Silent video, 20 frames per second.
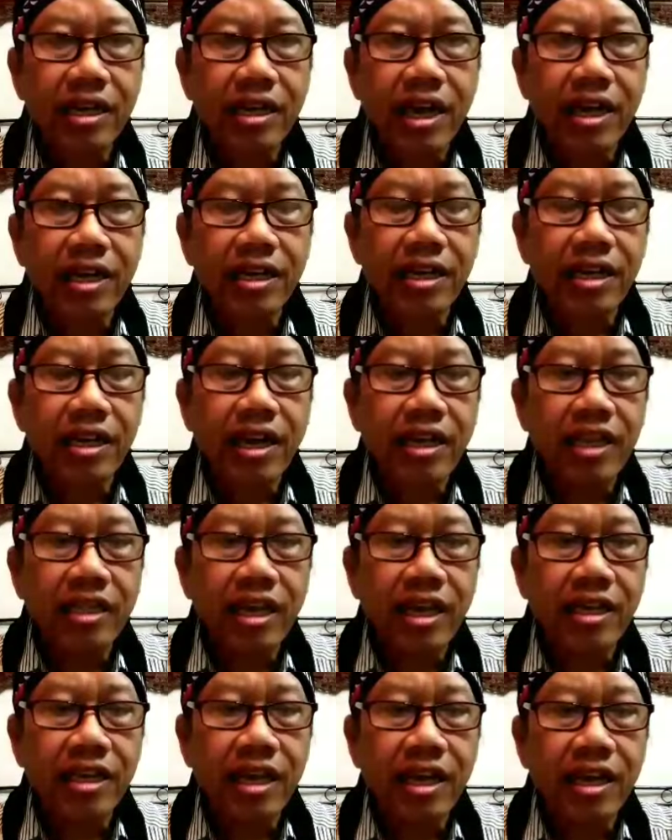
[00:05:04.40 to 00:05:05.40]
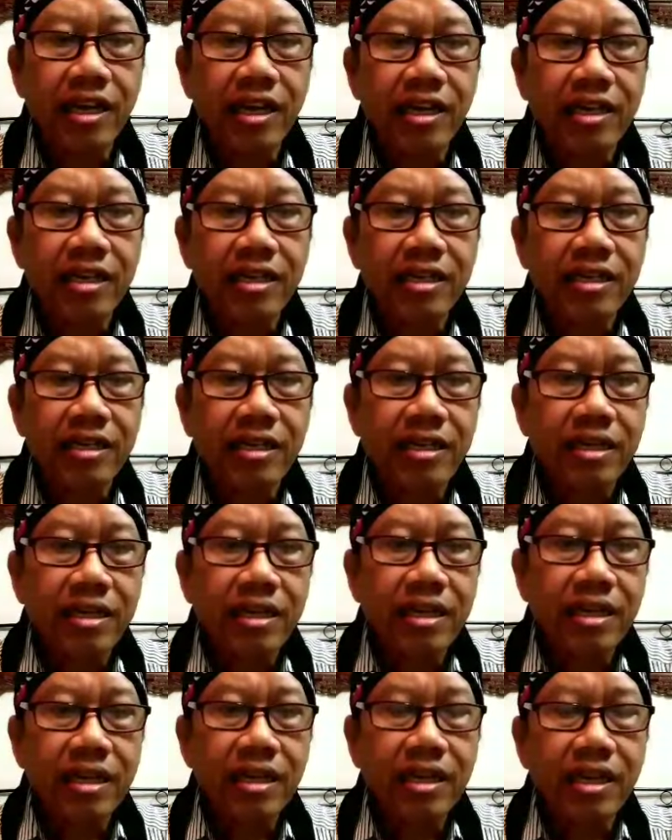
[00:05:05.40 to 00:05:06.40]
dari katanya
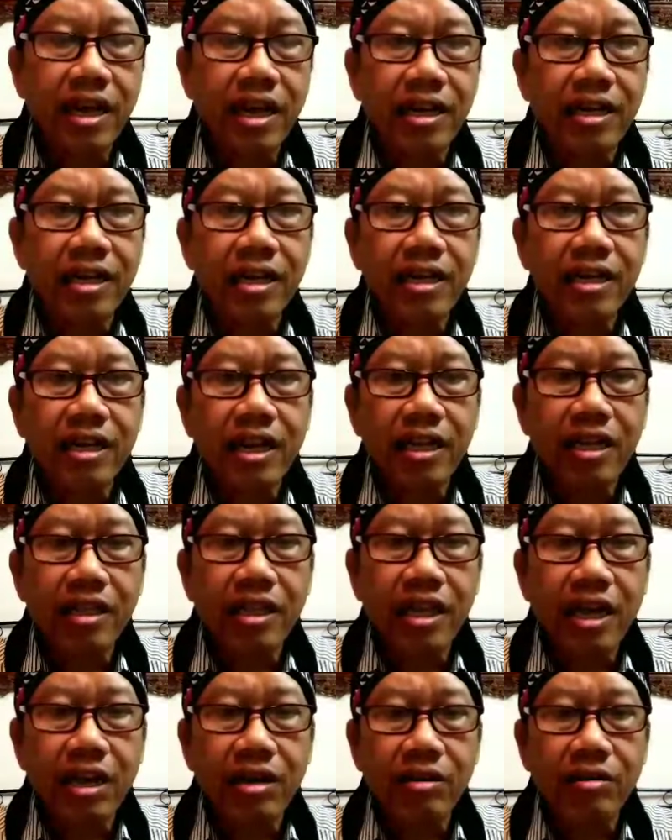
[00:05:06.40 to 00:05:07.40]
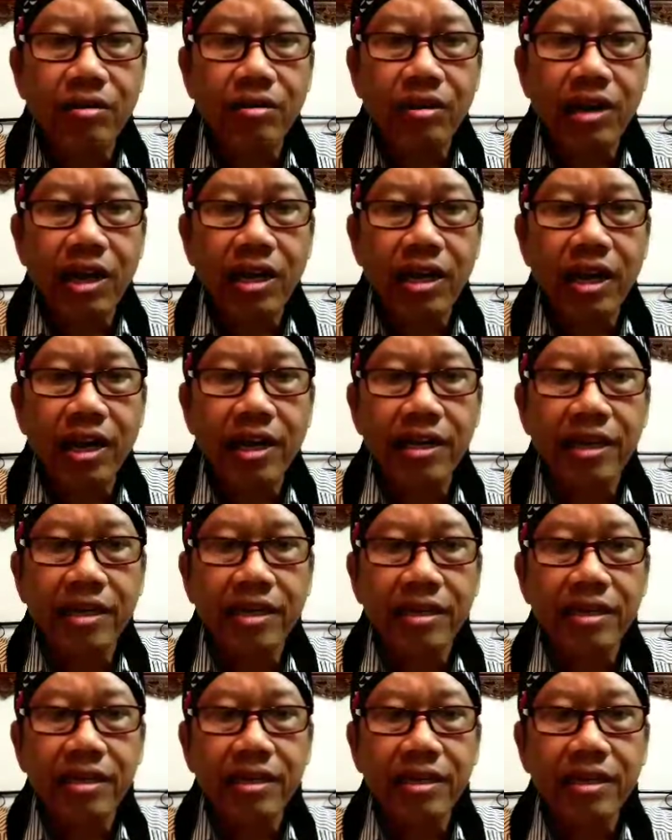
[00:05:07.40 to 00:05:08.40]
dari kata orang lain
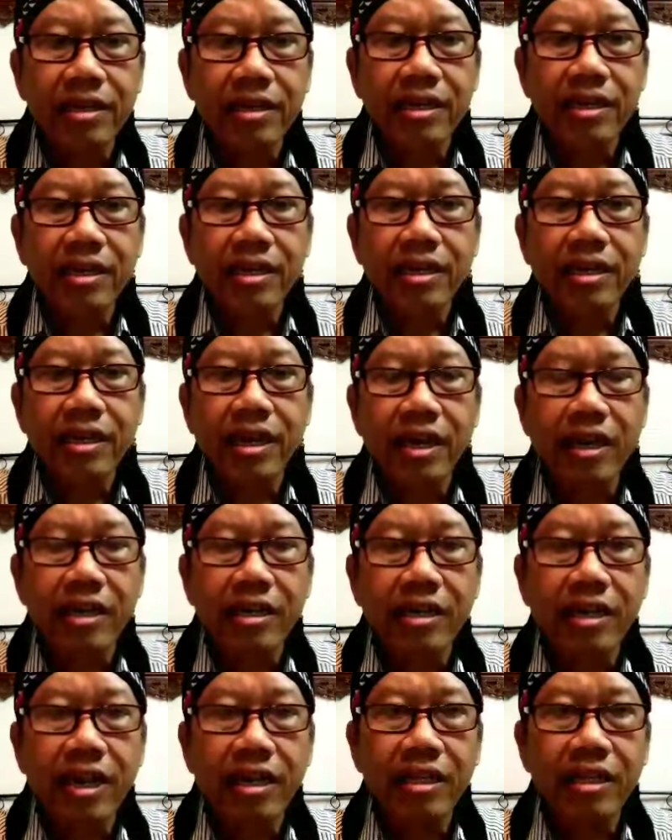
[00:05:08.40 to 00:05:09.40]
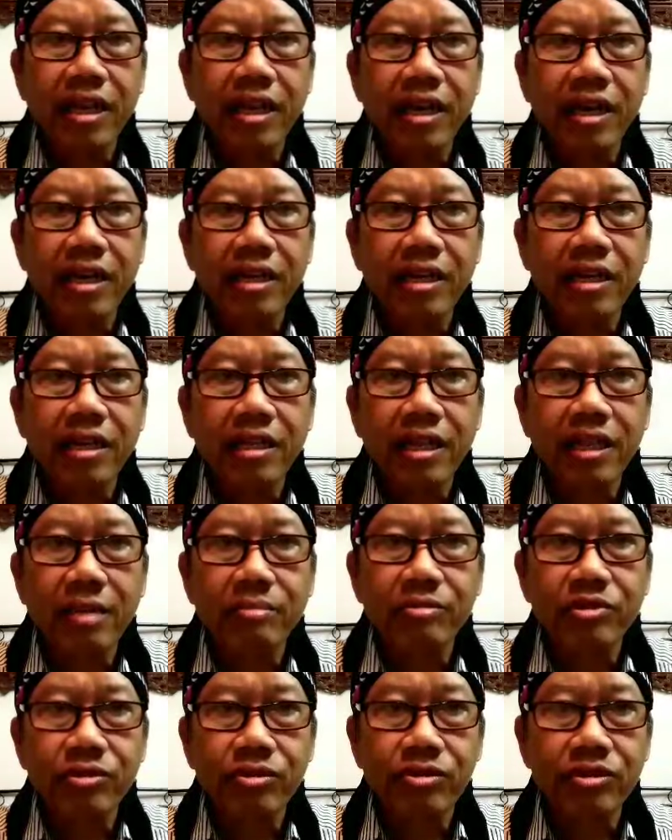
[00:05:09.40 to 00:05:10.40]
dan kata
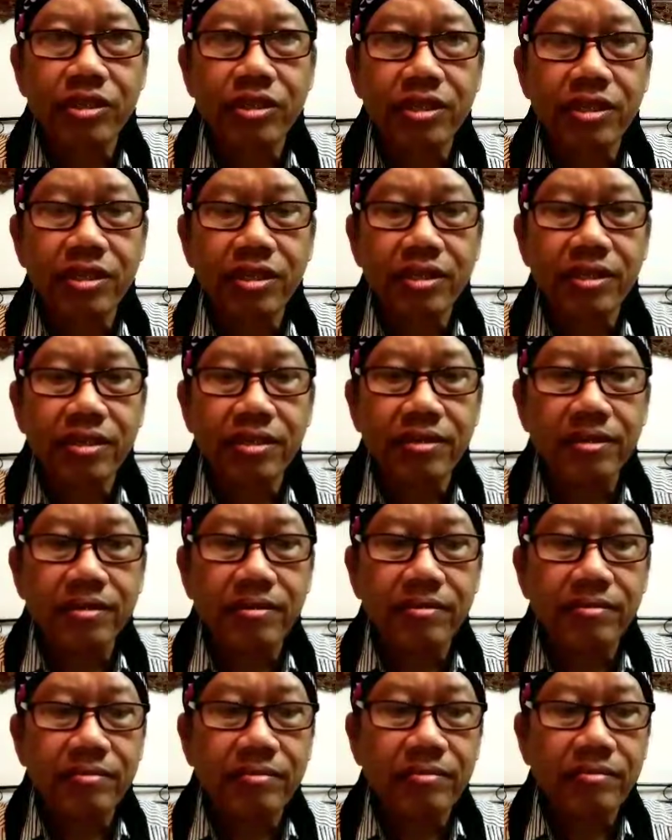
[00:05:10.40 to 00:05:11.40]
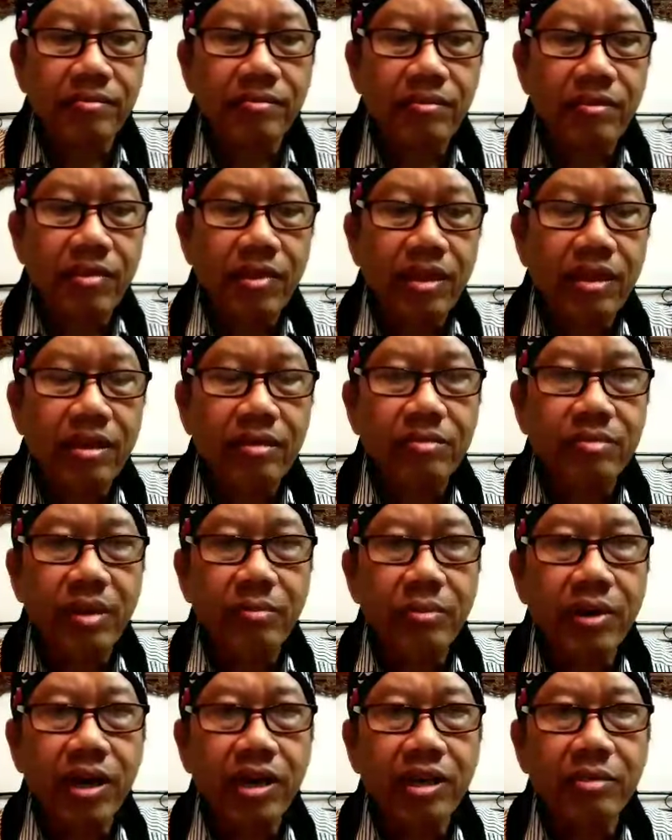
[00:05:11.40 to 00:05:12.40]
kitab suci.
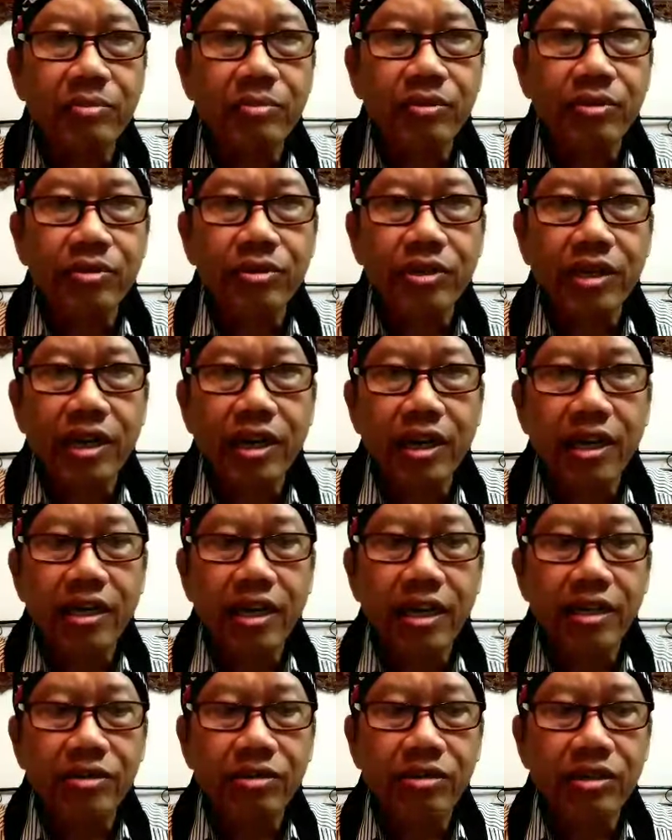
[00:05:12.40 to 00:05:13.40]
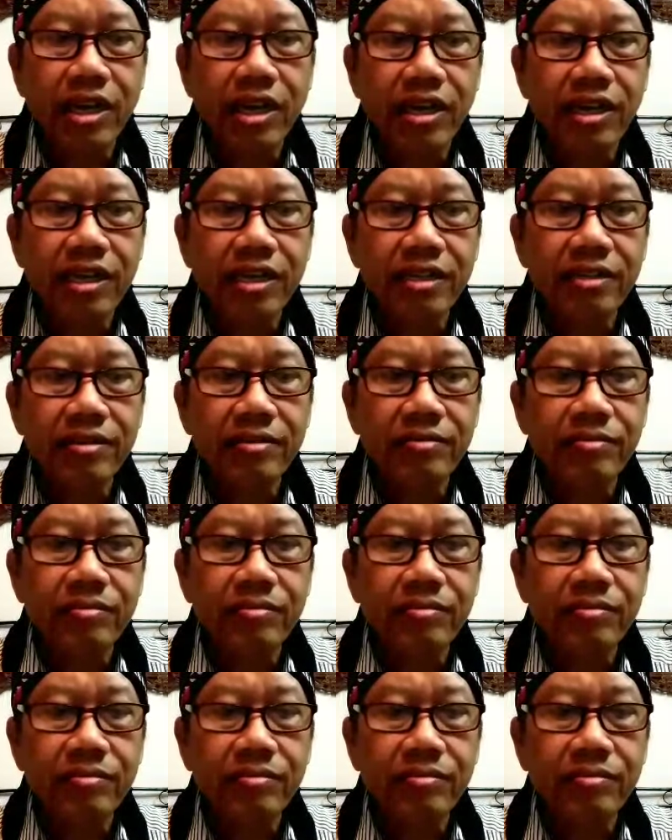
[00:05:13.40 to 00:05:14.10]
Bapak, Ibu, Saudara, dan Saudari,